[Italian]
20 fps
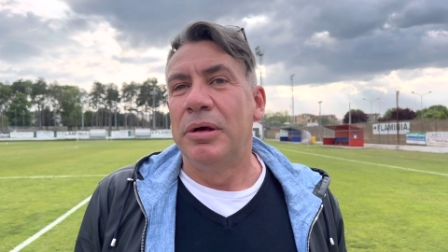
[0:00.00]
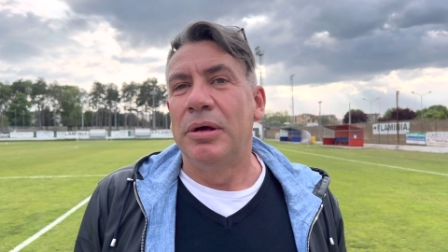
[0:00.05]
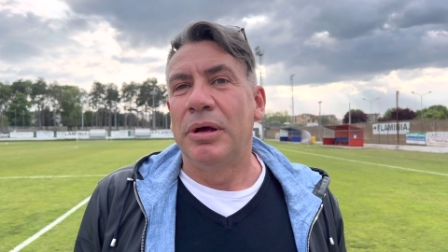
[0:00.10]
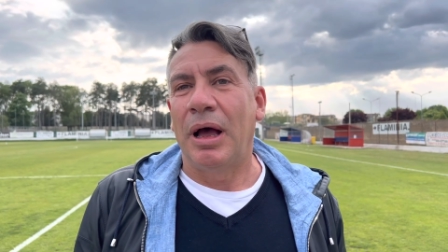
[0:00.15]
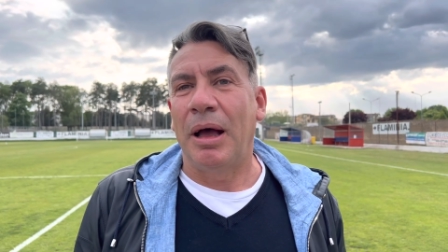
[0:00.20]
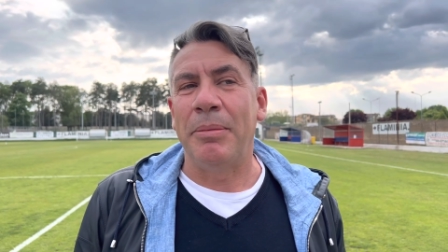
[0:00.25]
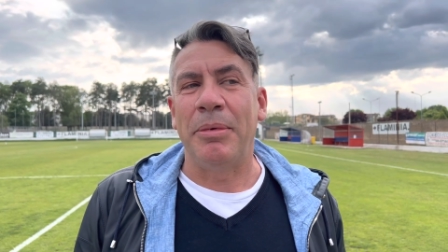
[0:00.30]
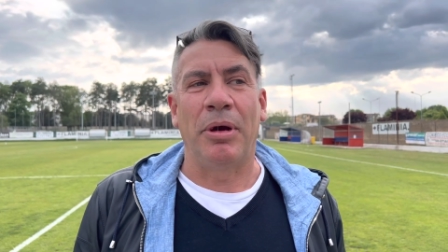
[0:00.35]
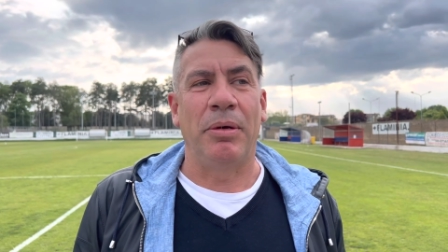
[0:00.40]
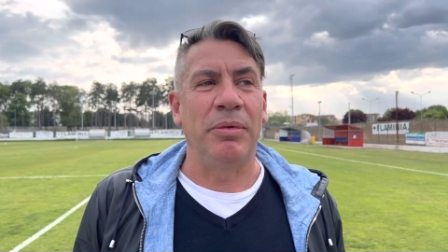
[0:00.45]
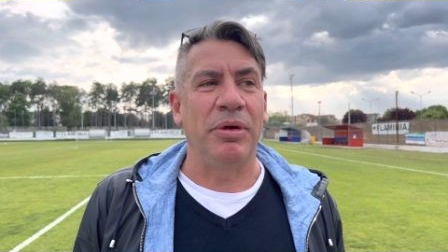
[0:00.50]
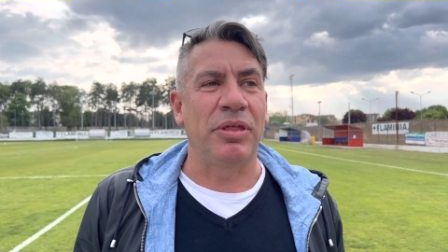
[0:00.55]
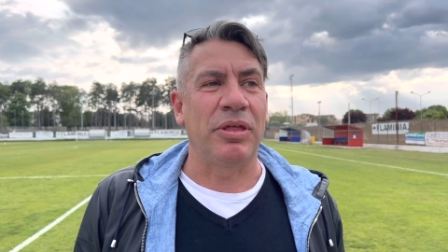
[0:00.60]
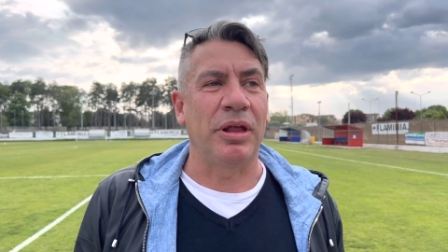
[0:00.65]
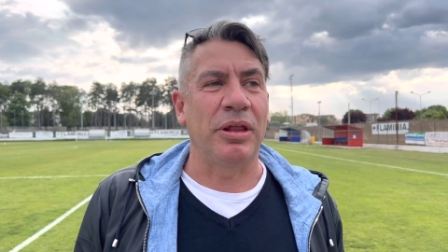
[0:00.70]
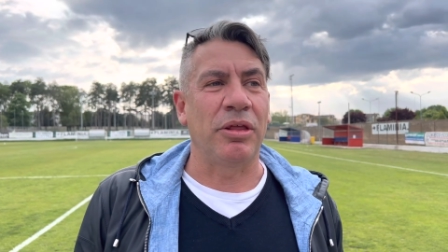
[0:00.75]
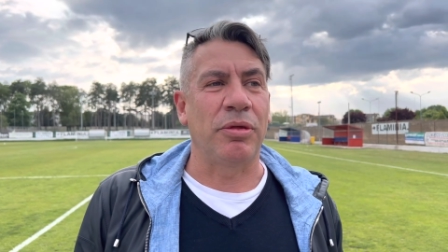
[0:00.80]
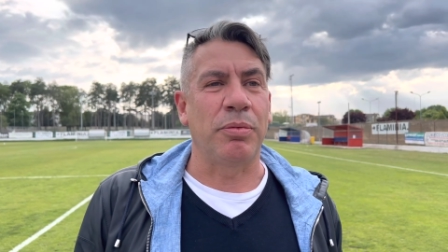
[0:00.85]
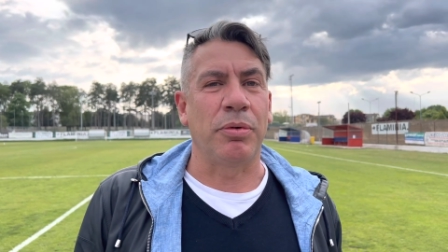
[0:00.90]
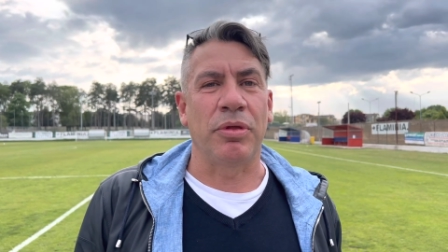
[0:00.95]
abbiamo messo
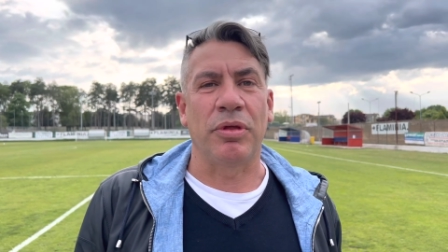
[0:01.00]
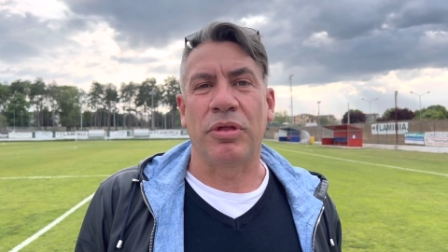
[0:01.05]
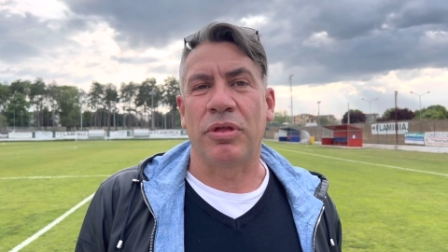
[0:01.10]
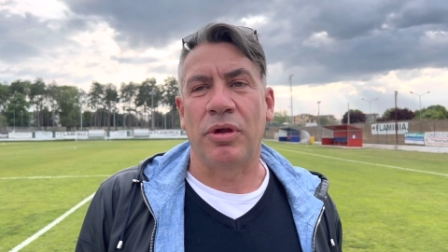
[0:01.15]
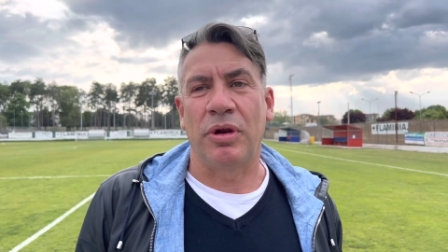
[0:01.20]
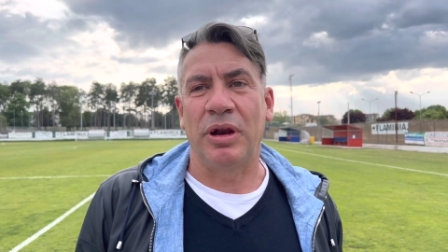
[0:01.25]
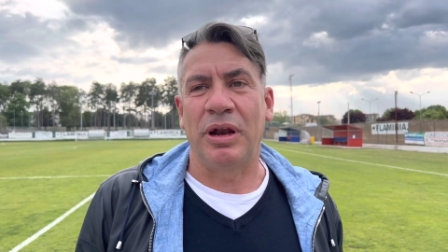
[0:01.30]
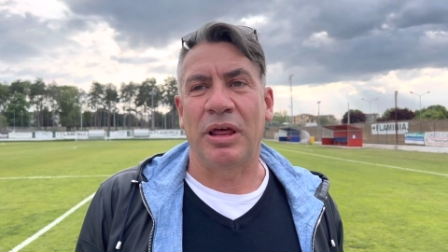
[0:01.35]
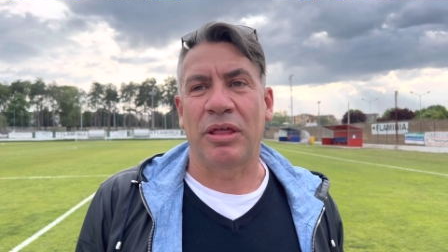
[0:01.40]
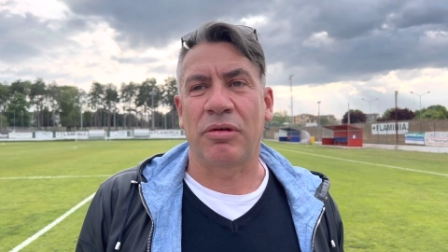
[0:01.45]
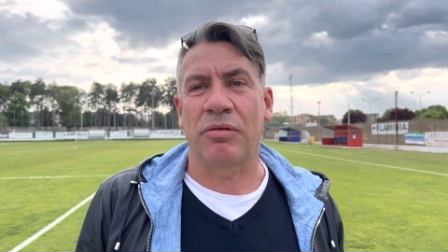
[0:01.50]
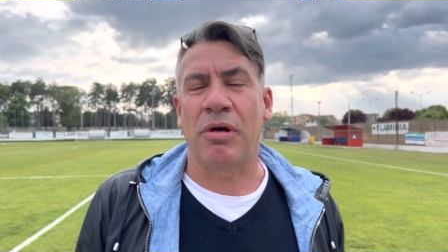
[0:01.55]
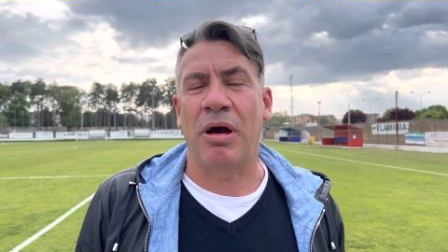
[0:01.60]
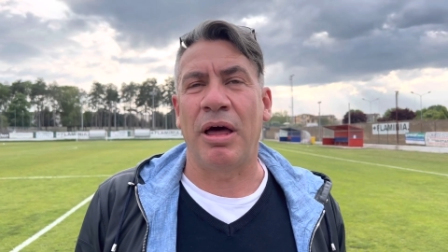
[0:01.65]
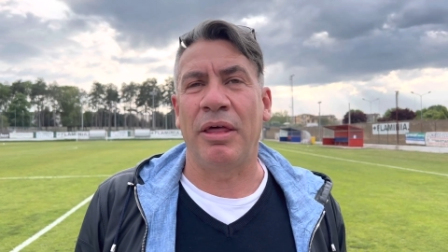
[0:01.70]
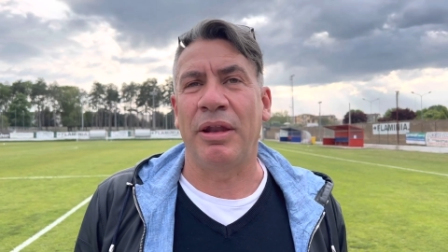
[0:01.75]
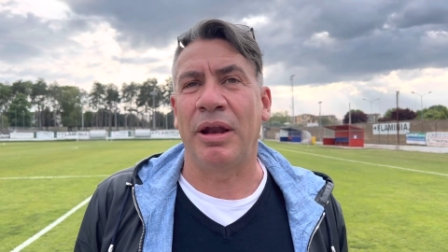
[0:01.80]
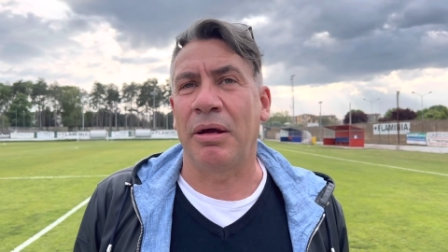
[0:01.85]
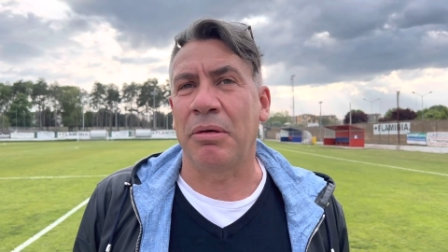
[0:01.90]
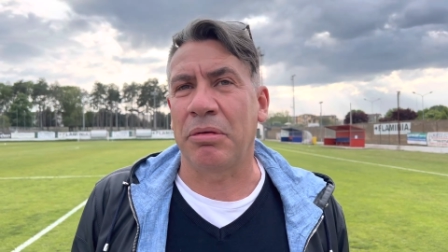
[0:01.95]
a disposizione la
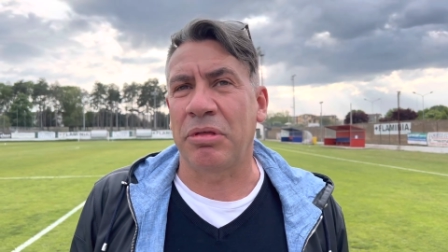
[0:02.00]
squadra